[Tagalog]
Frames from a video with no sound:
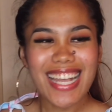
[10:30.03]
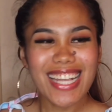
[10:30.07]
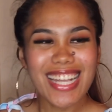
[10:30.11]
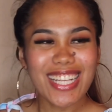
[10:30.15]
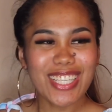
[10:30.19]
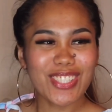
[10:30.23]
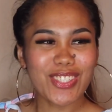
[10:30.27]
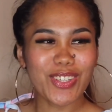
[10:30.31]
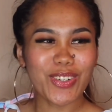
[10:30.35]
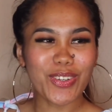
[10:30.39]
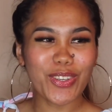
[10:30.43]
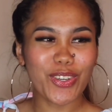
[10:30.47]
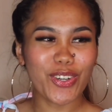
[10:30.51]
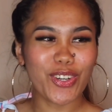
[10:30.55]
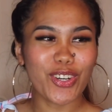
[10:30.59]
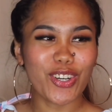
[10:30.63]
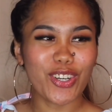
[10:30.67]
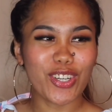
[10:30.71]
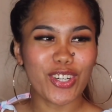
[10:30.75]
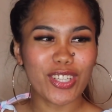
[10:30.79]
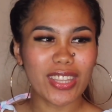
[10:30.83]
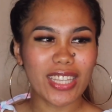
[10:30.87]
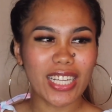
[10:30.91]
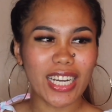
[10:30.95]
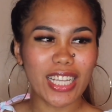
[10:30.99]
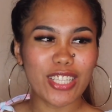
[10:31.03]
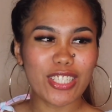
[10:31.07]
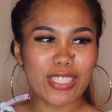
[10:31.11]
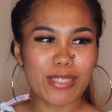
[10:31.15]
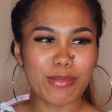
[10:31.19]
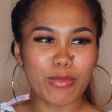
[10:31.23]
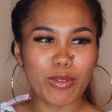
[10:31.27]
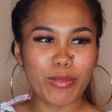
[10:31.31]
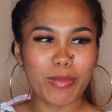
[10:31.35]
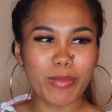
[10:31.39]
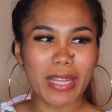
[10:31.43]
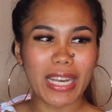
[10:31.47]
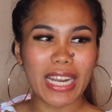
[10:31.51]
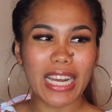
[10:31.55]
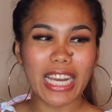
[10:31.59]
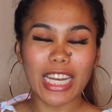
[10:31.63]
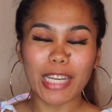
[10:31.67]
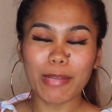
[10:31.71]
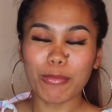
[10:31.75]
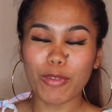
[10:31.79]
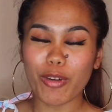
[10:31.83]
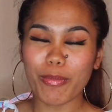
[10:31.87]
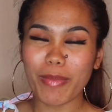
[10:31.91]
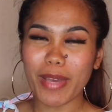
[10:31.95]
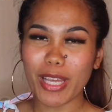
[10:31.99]
So yun, try niyo siya bumili.
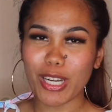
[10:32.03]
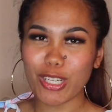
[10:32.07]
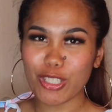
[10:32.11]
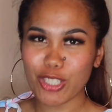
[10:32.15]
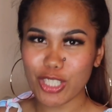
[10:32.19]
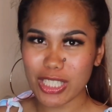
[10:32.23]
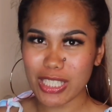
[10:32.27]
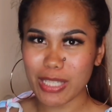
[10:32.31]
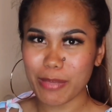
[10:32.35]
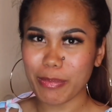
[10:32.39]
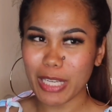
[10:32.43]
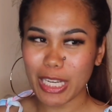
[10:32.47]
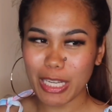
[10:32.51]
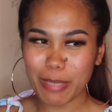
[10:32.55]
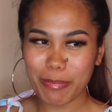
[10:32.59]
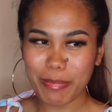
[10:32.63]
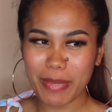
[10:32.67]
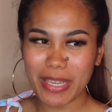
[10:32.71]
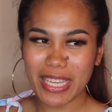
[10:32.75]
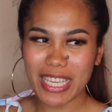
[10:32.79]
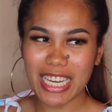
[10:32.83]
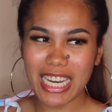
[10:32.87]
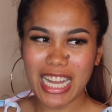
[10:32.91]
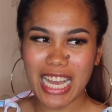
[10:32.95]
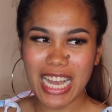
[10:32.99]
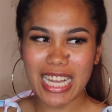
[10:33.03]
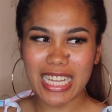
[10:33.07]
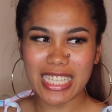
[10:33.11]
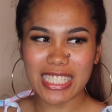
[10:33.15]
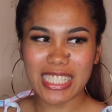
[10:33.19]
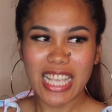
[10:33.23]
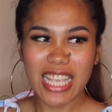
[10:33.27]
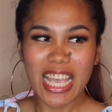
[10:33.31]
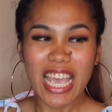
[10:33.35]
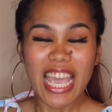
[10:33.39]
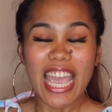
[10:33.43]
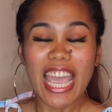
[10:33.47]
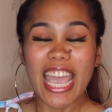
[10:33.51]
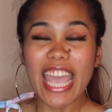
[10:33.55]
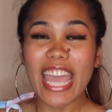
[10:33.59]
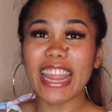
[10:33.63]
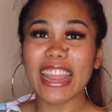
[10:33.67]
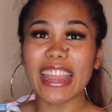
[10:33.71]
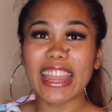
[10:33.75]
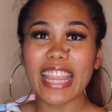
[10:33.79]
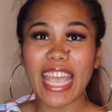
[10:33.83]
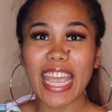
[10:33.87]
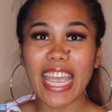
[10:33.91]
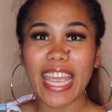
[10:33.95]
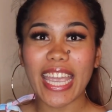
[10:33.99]
Alam ko meron siya sa Pilipinas.
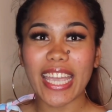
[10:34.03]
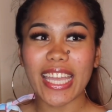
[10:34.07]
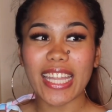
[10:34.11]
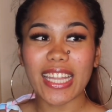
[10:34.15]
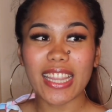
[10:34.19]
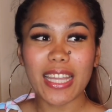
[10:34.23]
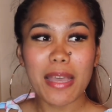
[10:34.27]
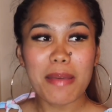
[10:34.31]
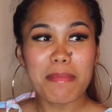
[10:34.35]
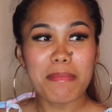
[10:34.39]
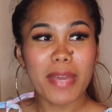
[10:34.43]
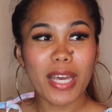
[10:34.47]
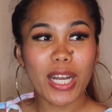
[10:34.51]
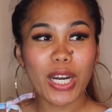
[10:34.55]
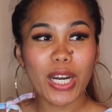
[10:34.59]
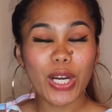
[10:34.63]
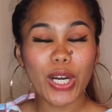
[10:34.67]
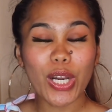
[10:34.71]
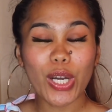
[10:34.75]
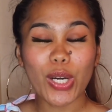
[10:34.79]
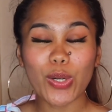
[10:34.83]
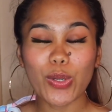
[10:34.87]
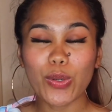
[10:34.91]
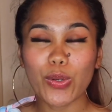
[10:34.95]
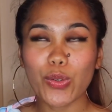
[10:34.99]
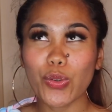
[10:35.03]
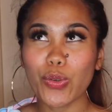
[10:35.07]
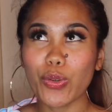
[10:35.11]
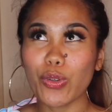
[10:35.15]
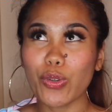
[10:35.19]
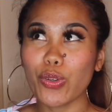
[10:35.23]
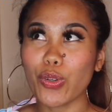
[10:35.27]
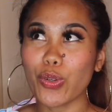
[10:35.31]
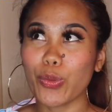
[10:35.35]
And then, meron akong